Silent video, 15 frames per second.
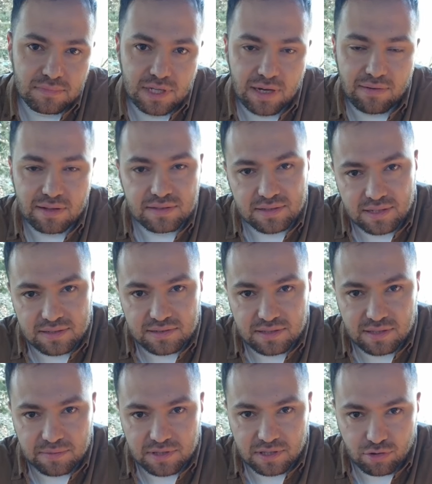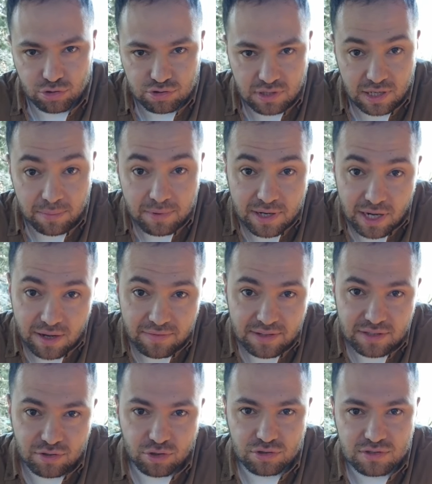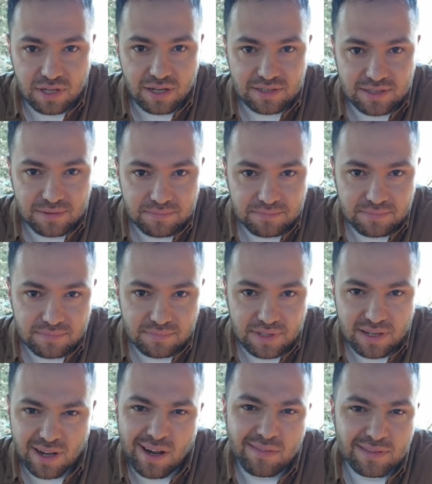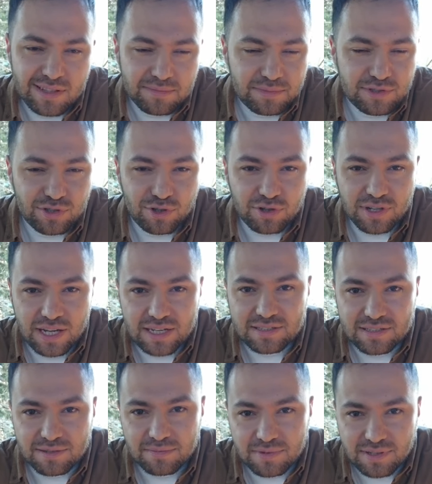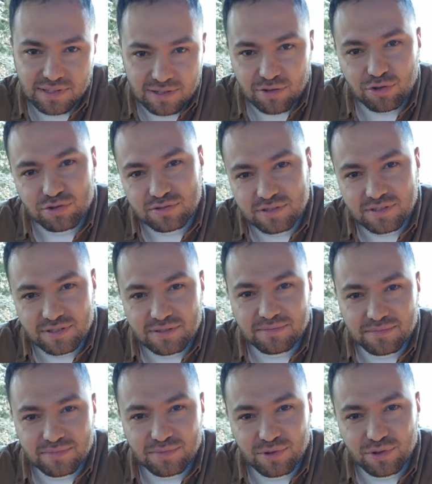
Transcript: Kahvaltı yediğinde tabii ki de göster. Ama kahveyi de göstereceğim. Kahvede bir şey yok gerçi ama göstereceğim.